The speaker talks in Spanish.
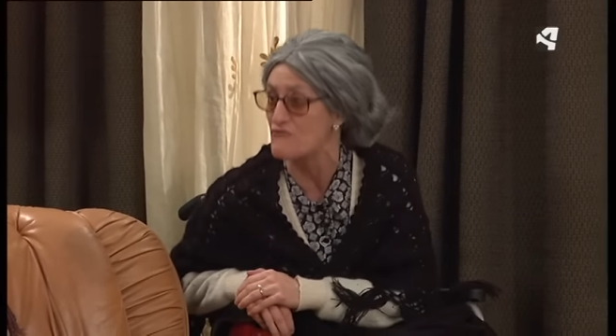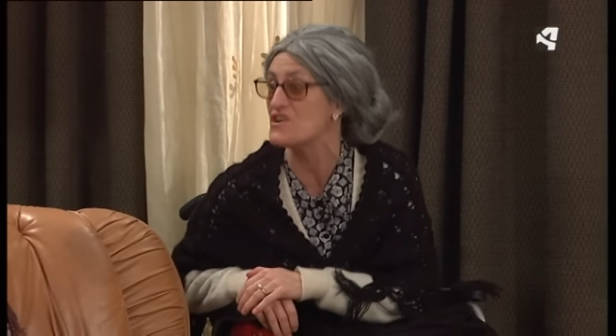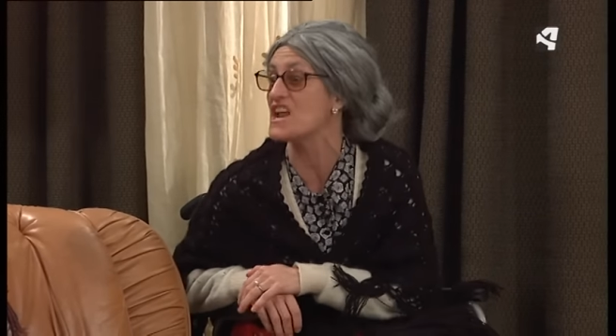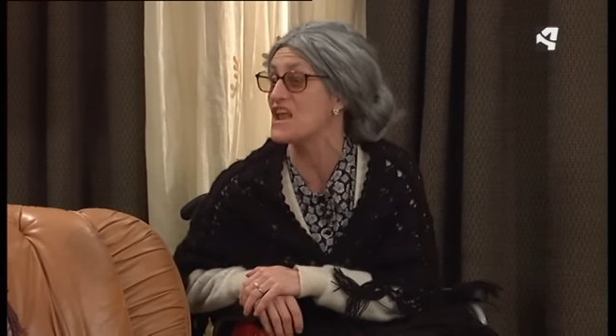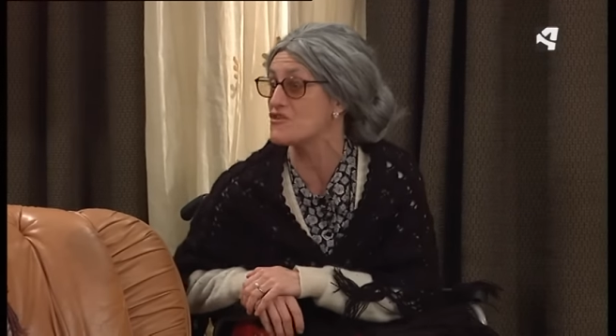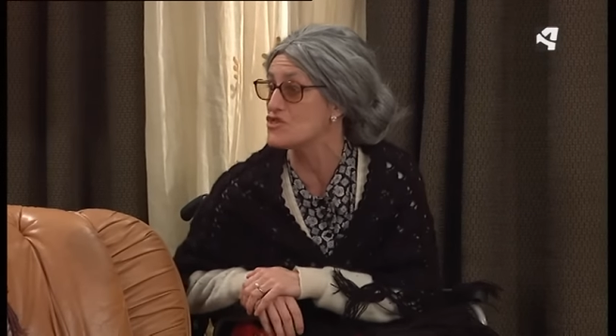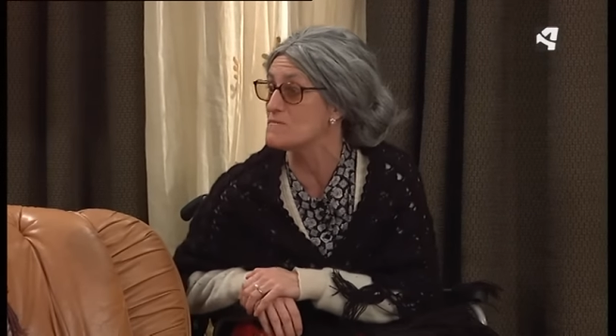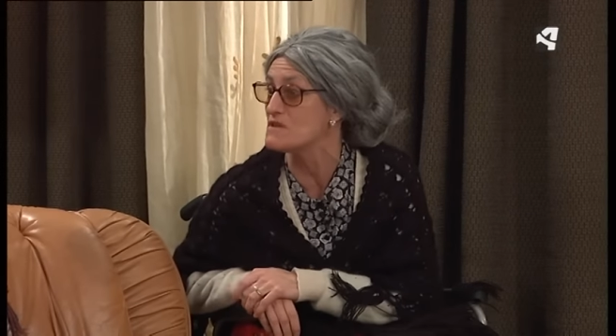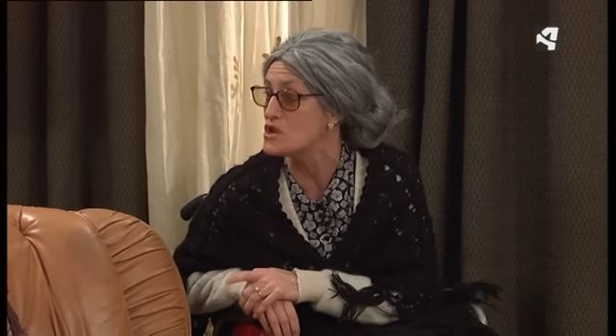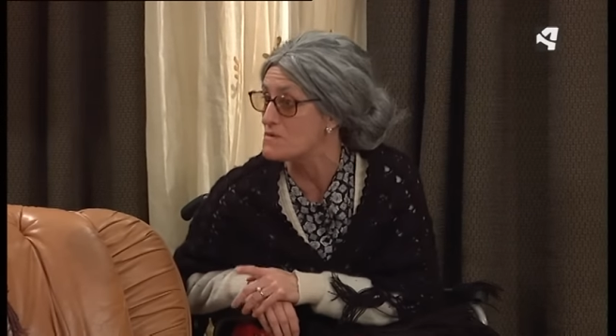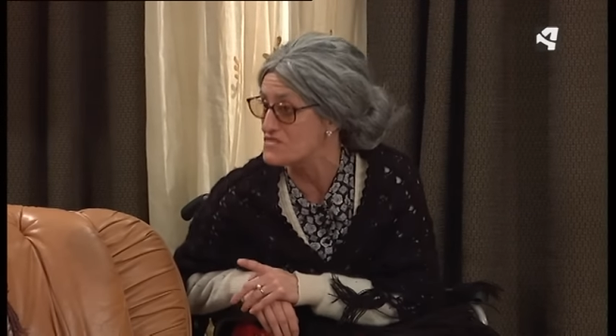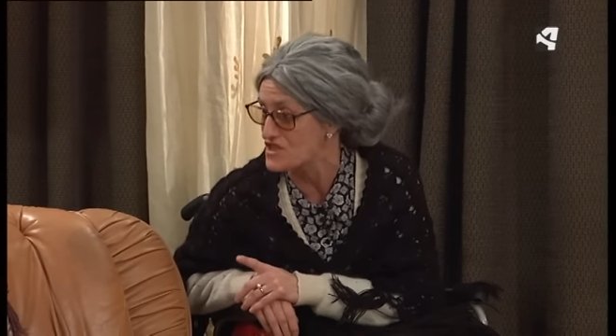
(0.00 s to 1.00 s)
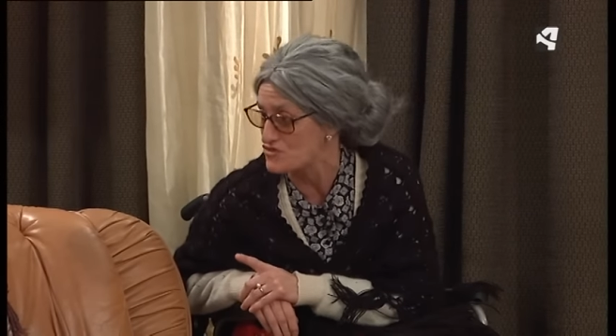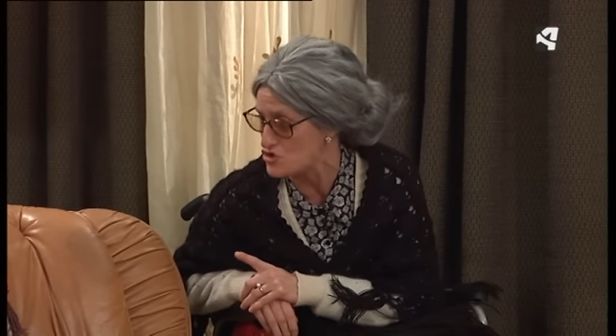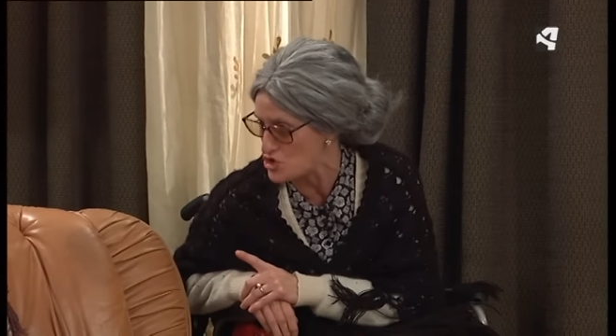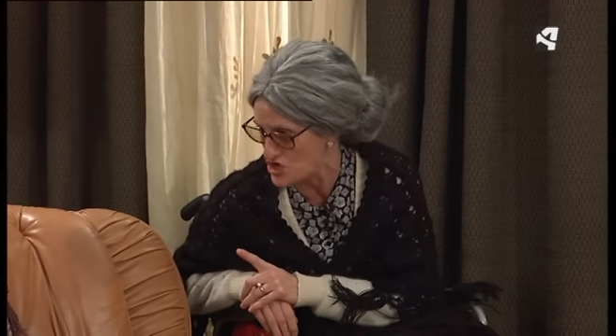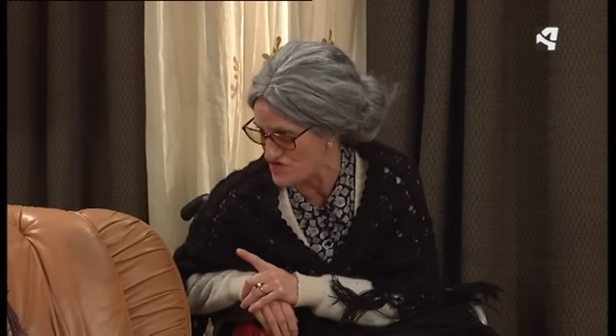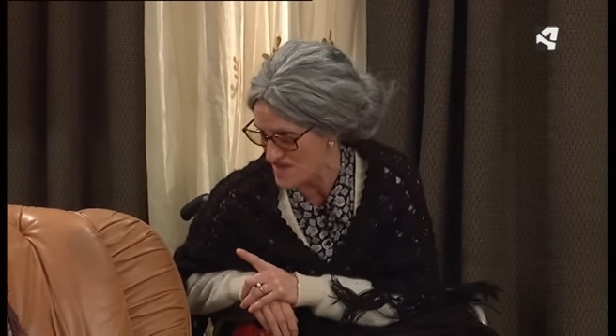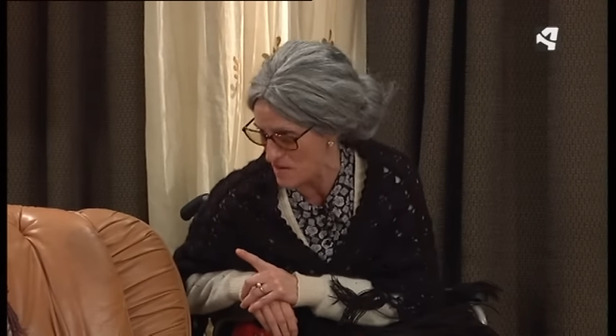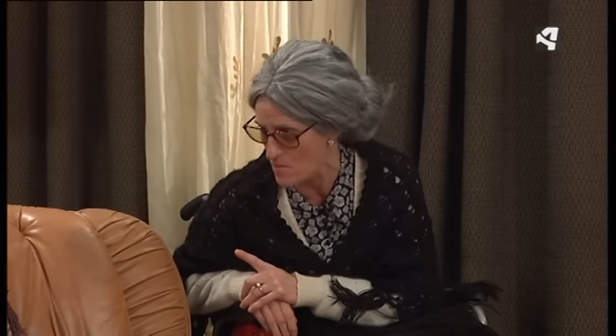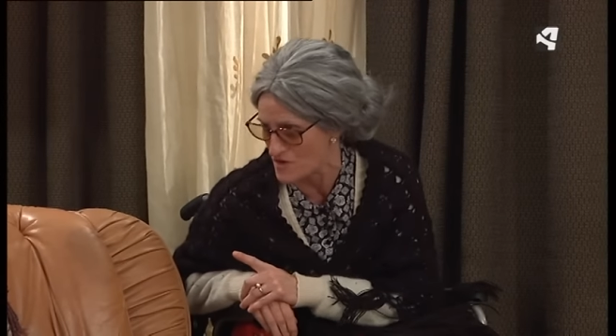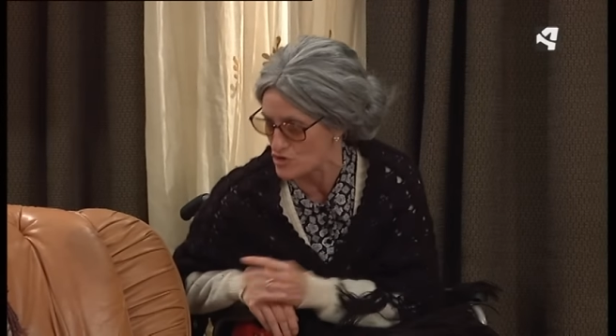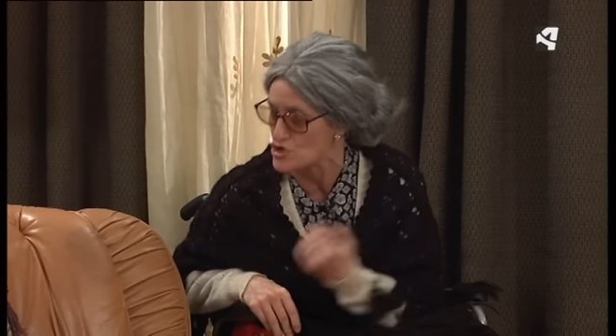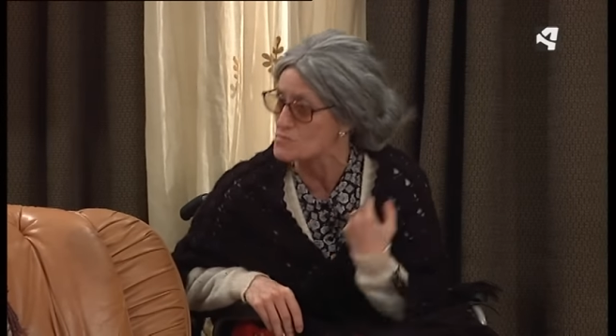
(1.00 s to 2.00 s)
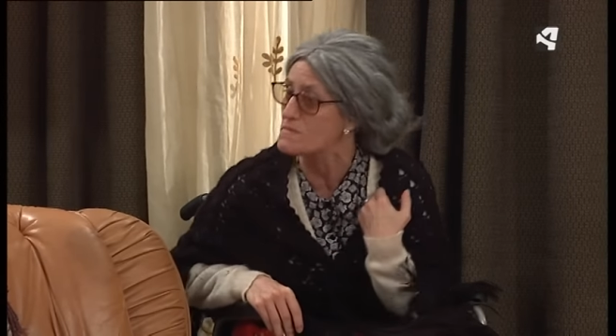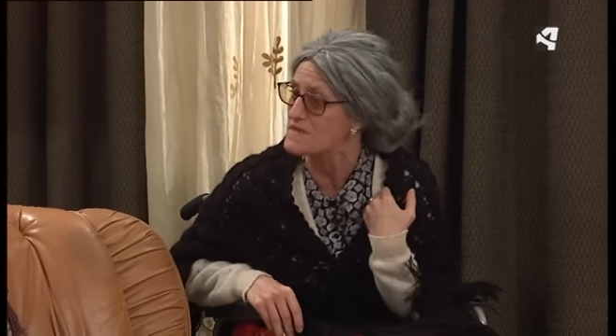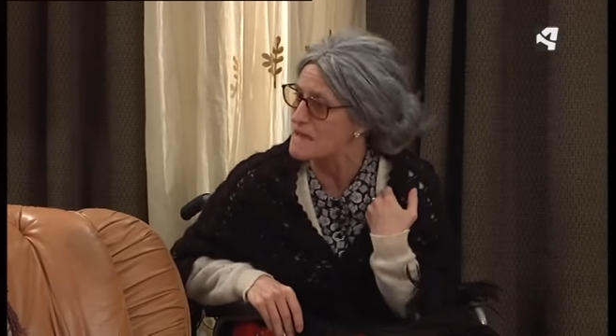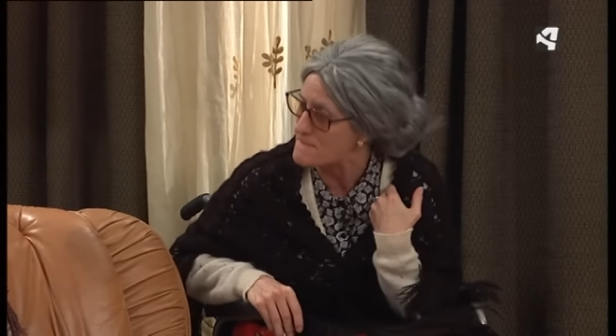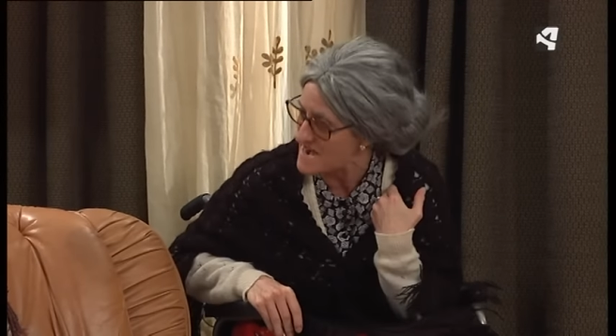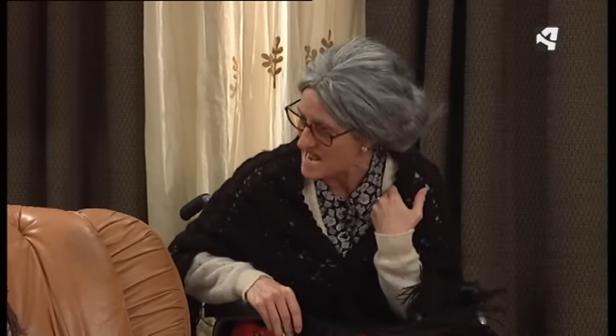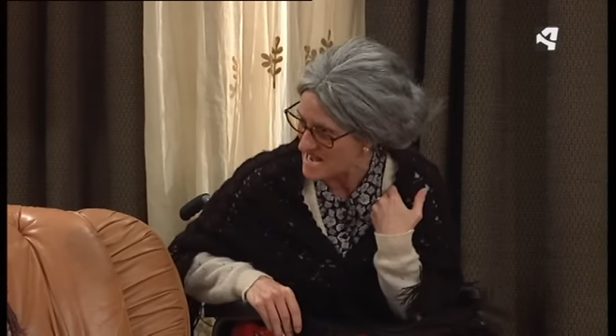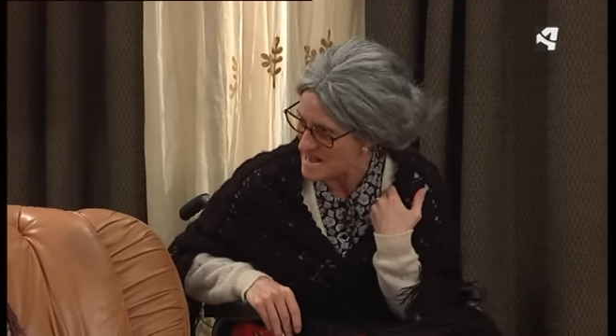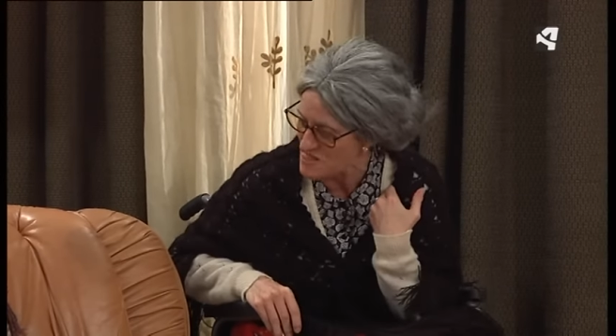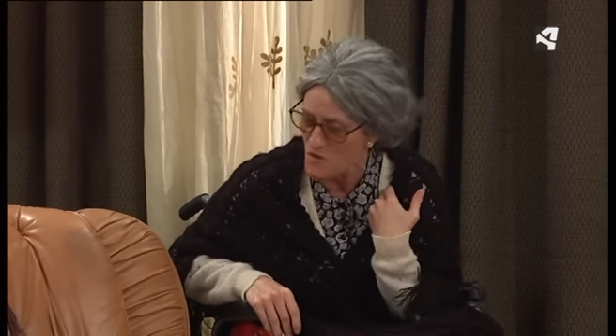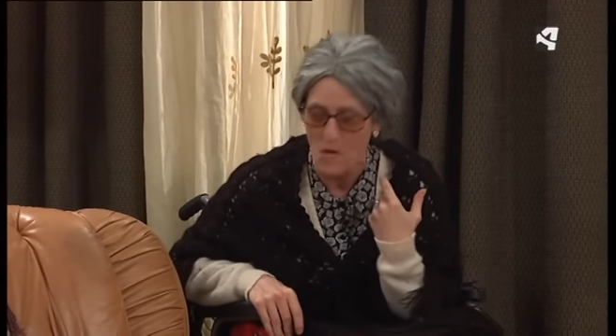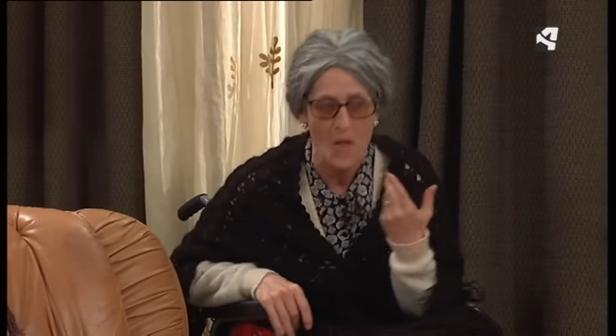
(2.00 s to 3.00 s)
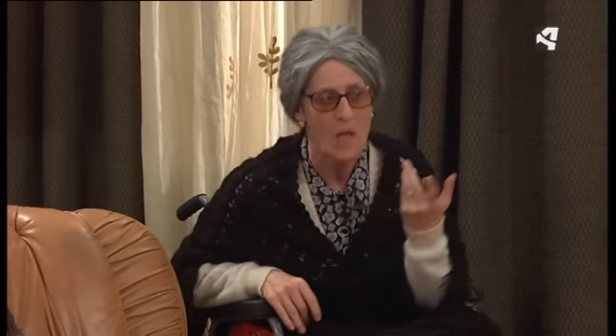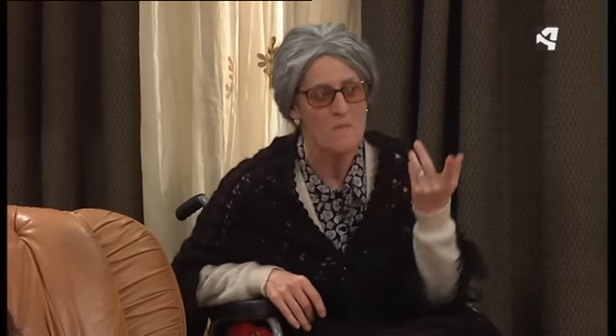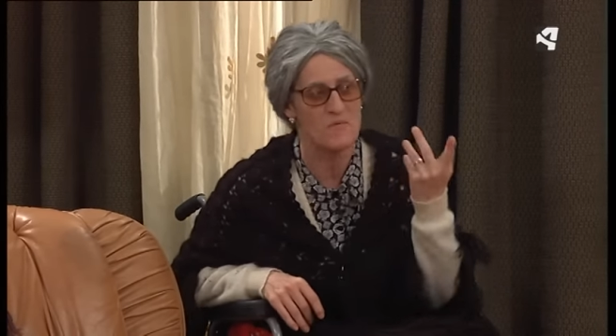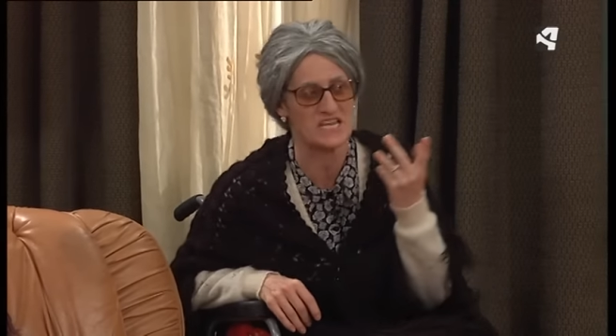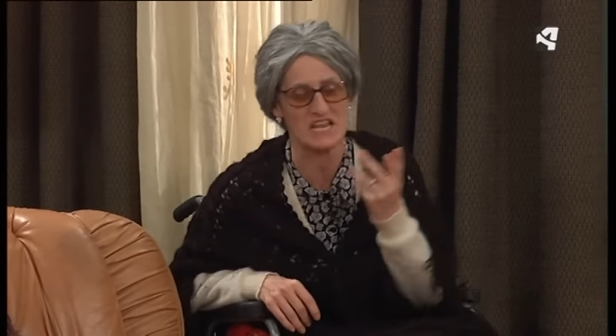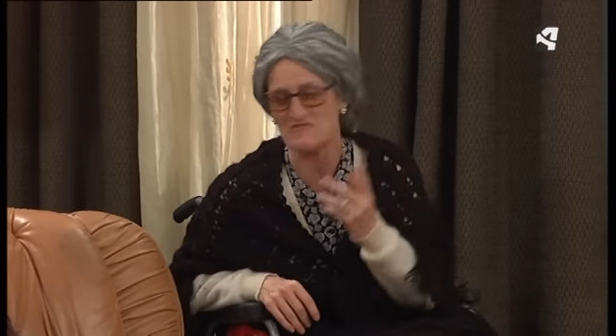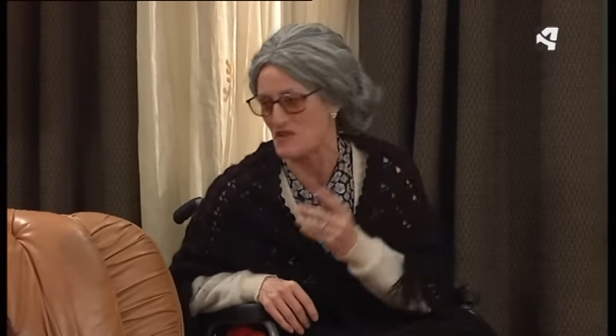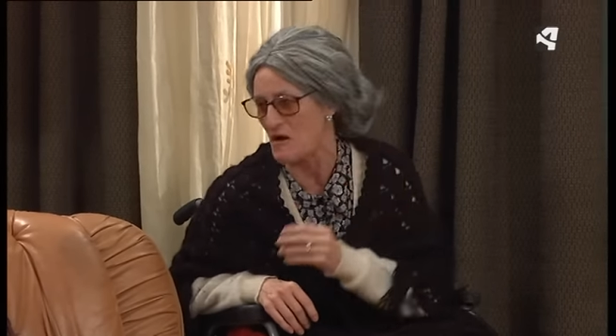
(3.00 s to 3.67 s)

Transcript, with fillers: Fue en el año de 1984. Yo vivía en Baracaldo. Pues ¡Ya